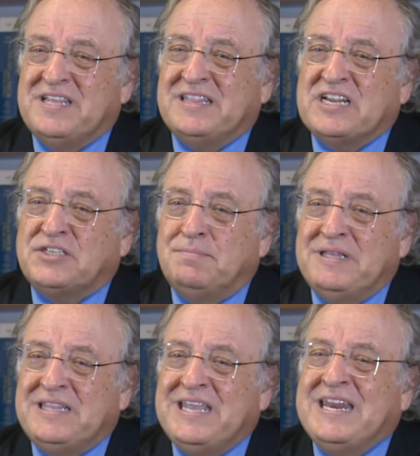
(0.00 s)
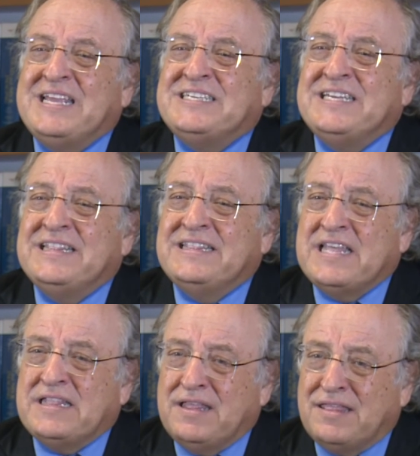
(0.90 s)
de transmitir y
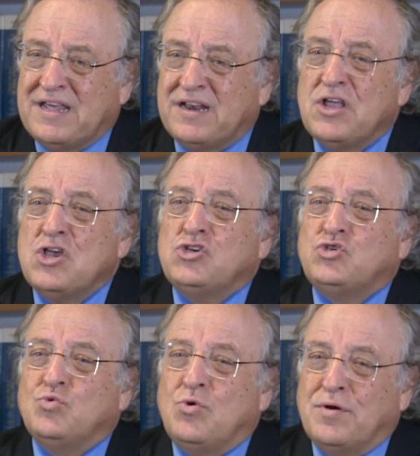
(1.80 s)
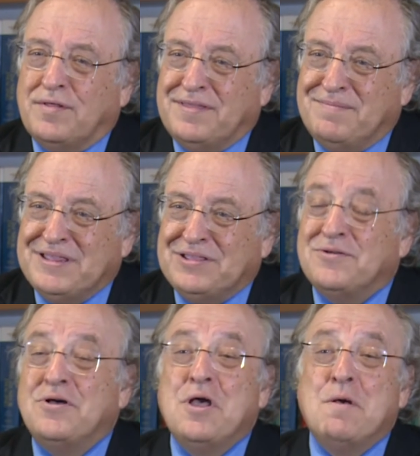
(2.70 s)
sintetizar su conocimiento